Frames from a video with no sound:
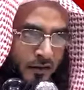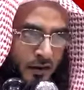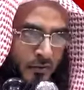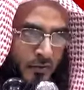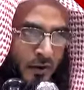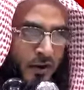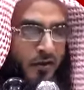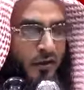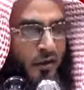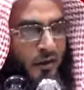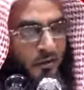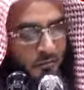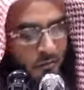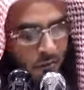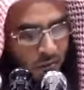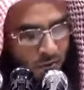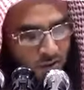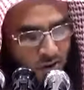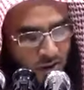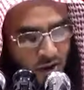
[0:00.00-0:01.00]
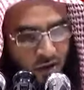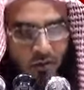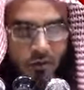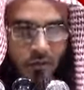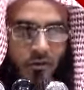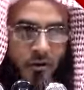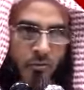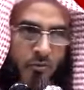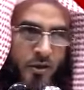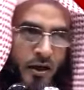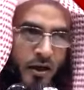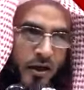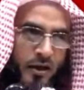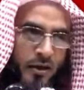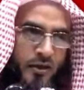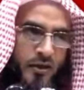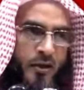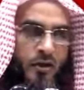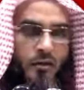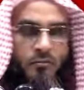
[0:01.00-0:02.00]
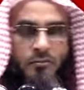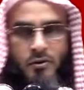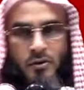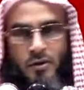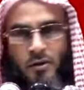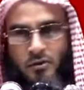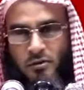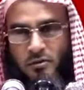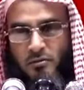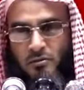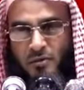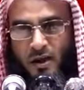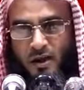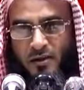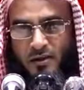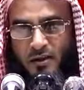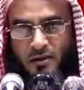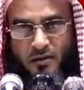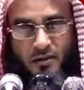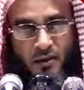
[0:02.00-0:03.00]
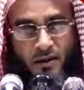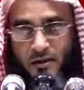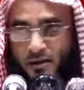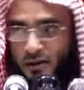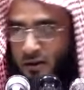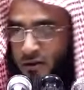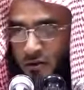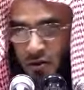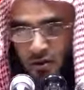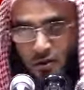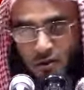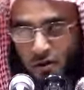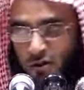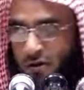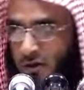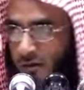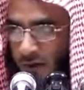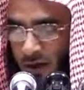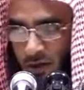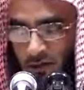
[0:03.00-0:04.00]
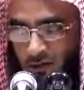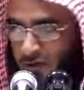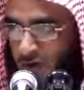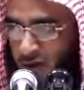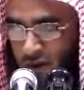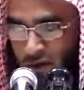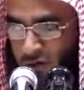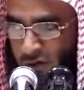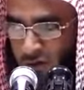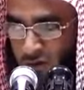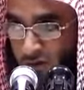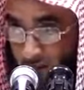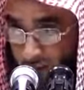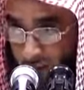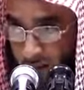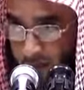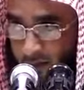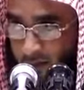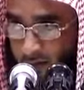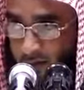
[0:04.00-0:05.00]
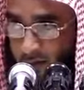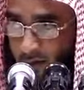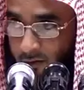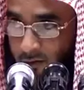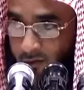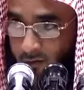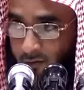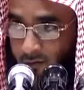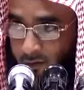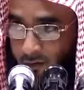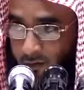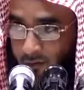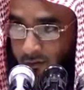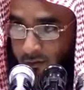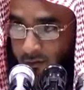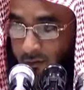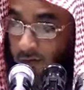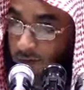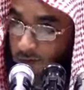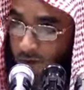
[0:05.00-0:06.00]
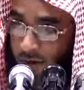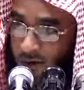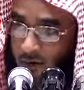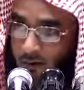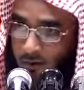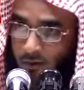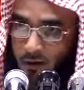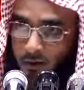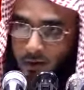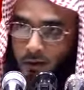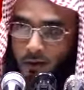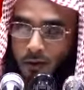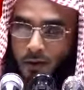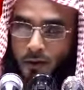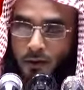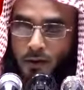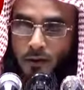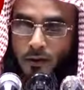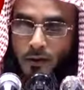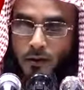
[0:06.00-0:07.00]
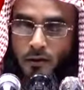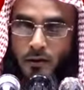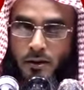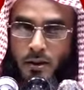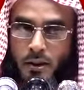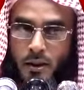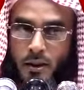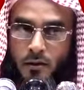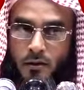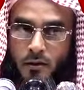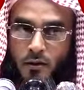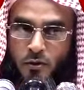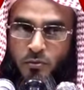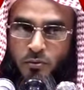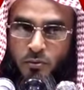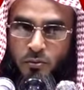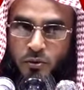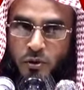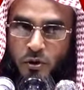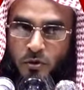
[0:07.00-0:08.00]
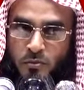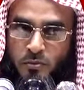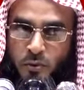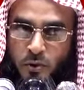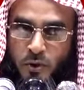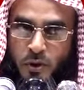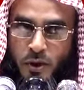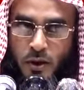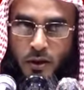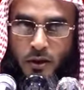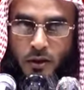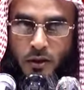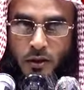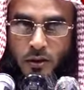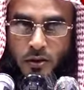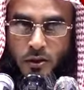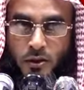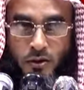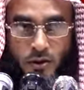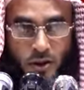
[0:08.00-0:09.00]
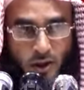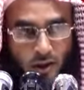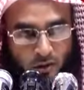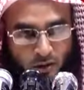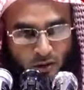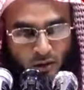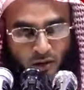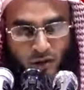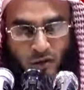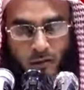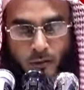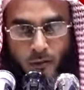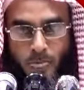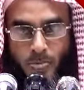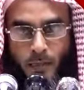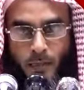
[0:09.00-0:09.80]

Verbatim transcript: নাফারমান তারা বড় শির করে মারা গেছে এই অবস্থায় যদি মারা যায় তাদের জন্য এসব আলোচনা কিন্তু নয় আজকে ভালো কথা সুতরাং সেরকম সম্পর্কে সজাগ হন